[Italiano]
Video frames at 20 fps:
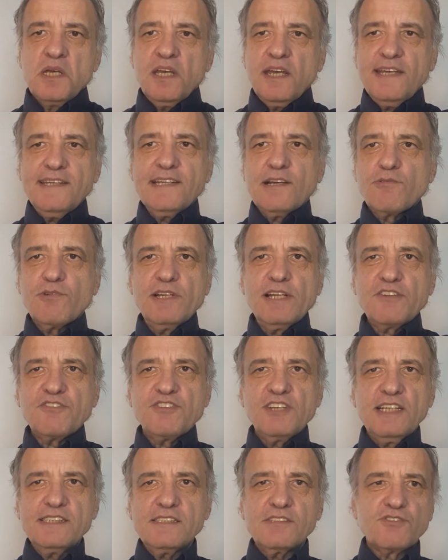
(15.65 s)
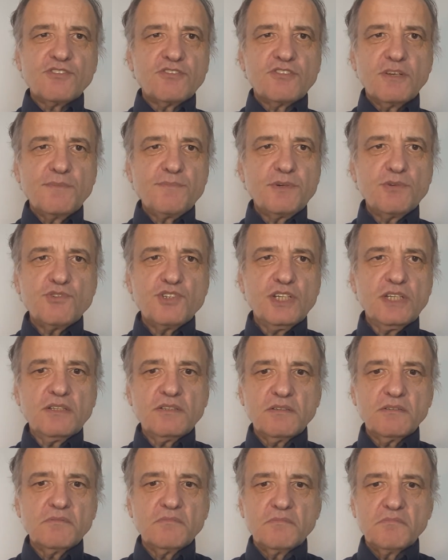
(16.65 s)
e da quella sera sono sempre
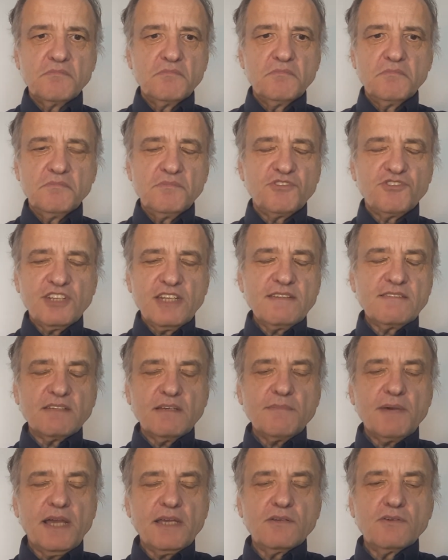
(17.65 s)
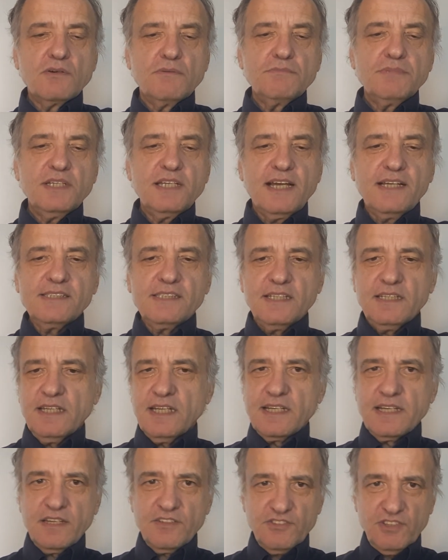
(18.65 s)
uscito, mm, senza mai combinare dei
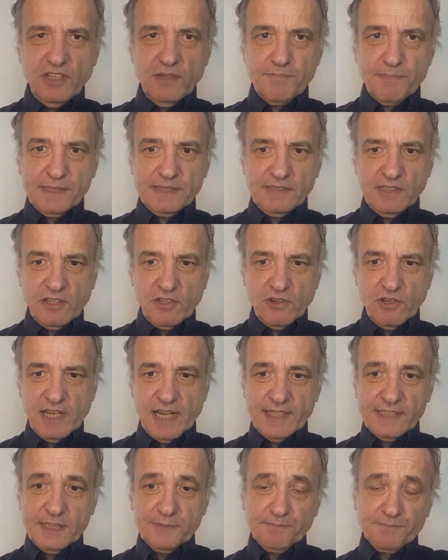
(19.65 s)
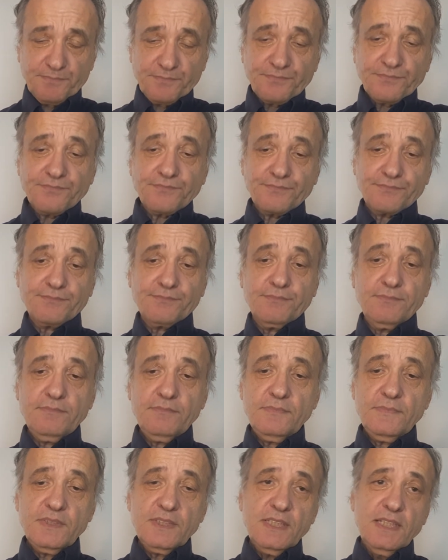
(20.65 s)
casini particolari.
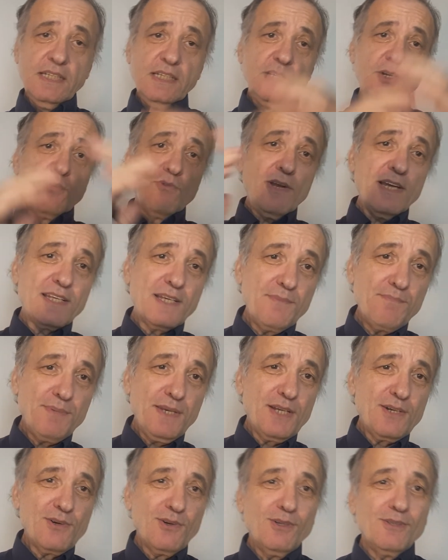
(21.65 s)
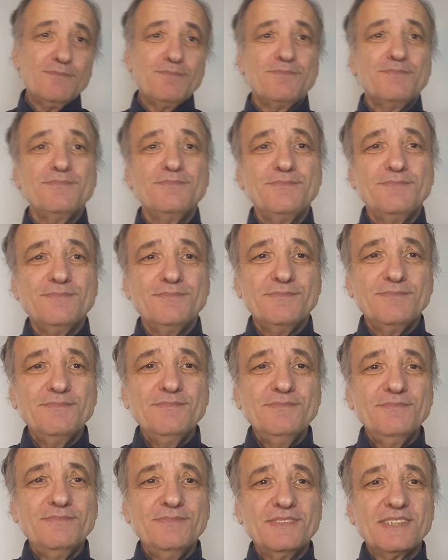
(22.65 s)
Qualche piccolo
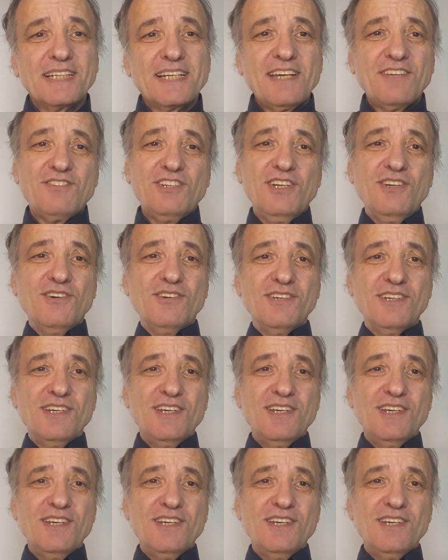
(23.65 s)
casino